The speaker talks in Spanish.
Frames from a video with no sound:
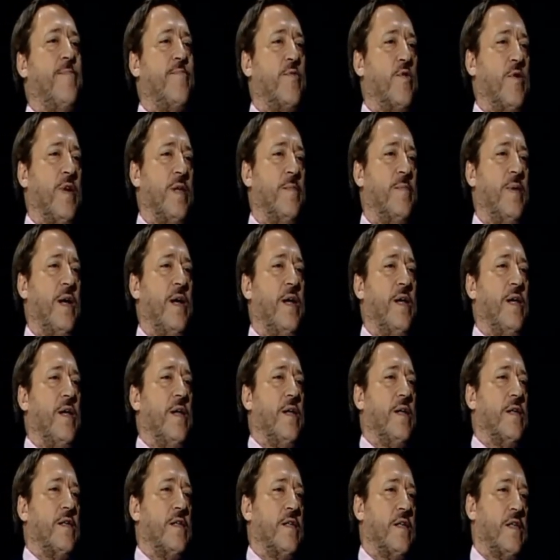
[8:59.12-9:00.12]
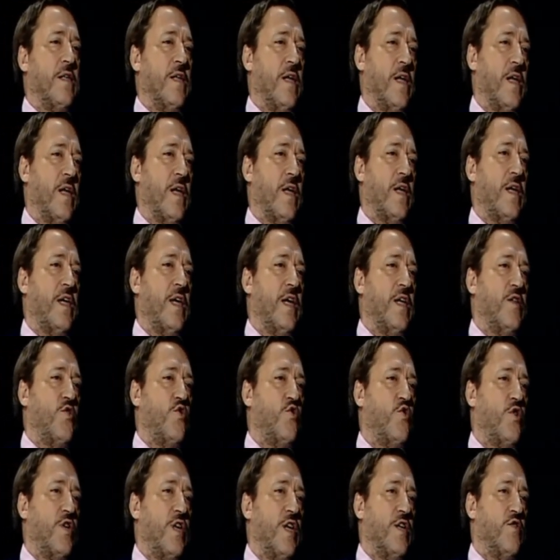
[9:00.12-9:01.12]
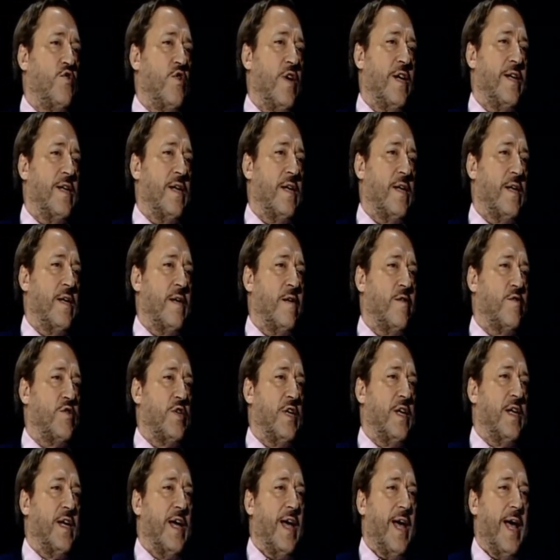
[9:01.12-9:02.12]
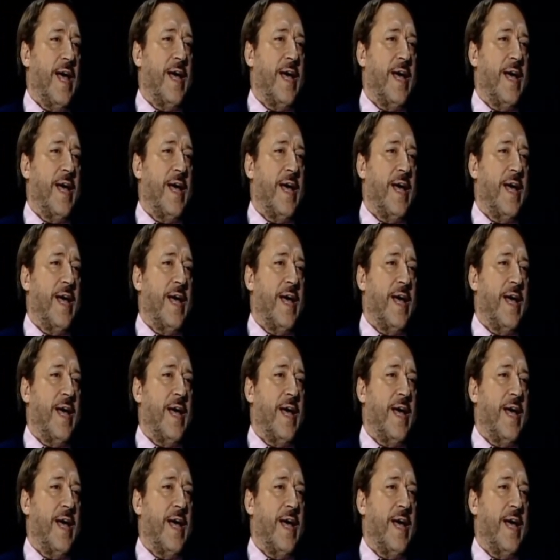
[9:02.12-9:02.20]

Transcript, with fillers: el problema de que, eh, o sea,